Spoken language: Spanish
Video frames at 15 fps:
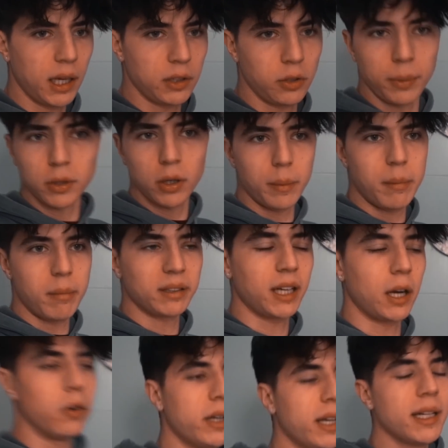tomando las mismas
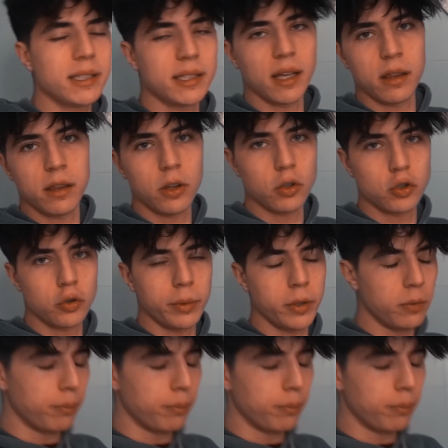calorías y he decidido subir